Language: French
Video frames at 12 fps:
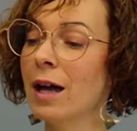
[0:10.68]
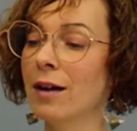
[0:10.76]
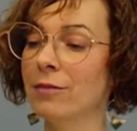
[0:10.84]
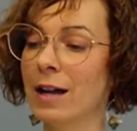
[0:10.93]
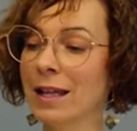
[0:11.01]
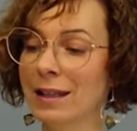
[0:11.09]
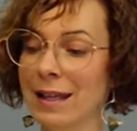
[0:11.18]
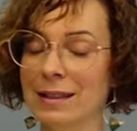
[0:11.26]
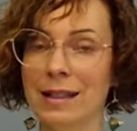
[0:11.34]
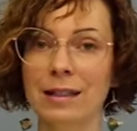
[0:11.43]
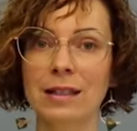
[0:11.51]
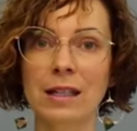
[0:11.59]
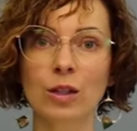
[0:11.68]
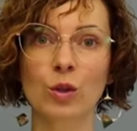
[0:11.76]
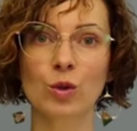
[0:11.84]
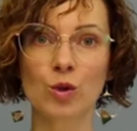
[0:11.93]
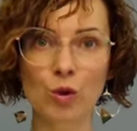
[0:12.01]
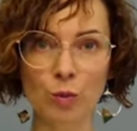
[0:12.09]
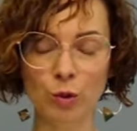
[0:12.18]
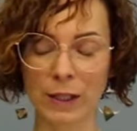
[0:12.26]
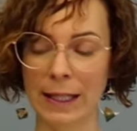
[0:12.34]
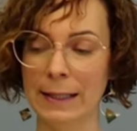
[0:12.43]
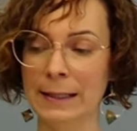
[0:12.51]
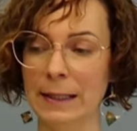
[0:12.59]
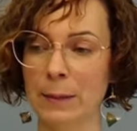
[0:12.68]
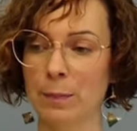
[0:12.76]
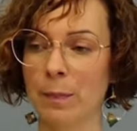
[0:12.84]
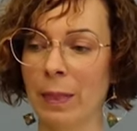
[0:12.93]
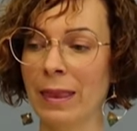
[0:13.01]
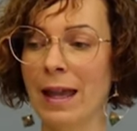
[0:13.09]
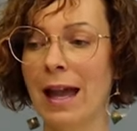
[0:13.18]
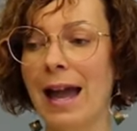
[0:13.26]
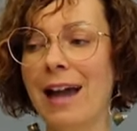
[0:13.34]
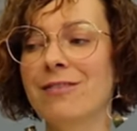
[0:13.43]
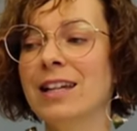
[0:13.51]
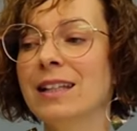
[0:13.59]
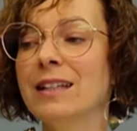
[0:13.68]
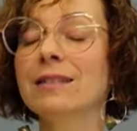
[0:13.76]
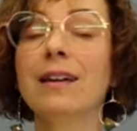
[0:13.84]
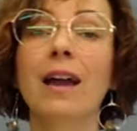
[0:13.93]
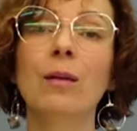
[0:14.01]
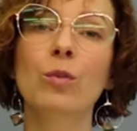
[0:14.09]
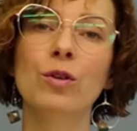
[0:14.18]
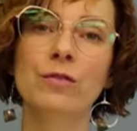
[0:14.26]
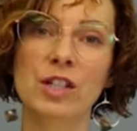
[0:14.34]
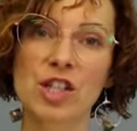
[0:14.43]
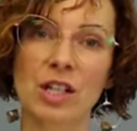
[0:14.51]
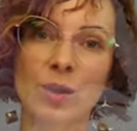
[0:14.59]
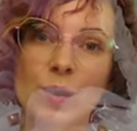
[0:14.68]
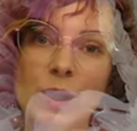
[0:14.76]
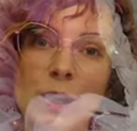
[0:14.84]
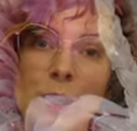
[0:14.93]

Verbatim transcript: travers de la technique du bouclier Avec les très beaux végétaux